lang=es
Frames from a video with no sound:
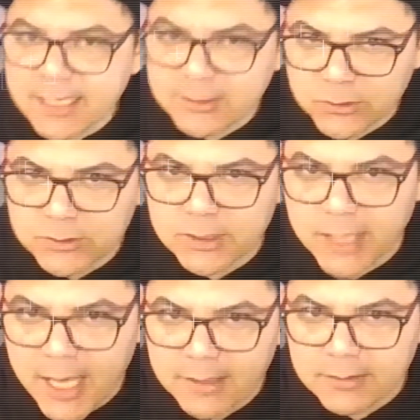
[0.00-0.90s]
en la
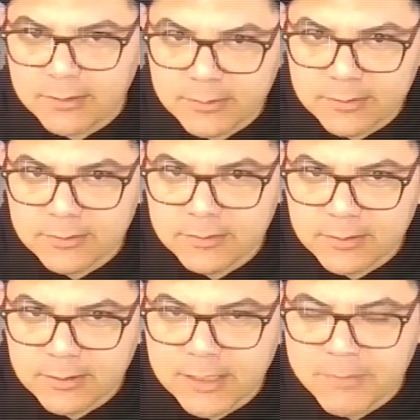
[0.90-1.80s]
sociedad
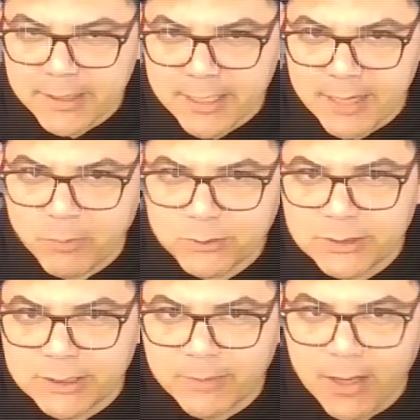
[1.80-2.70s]
de manera
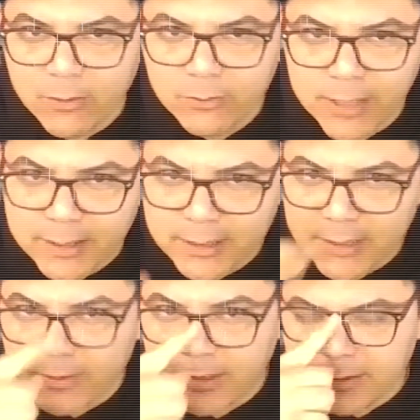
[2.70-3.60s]
positiva o
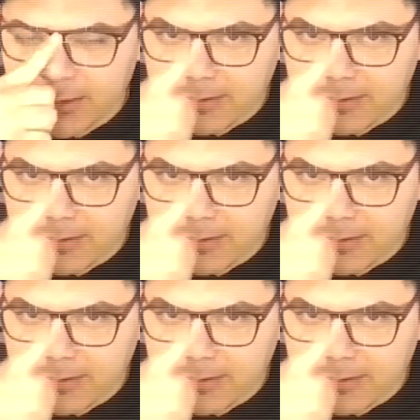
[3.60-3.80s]
negativa.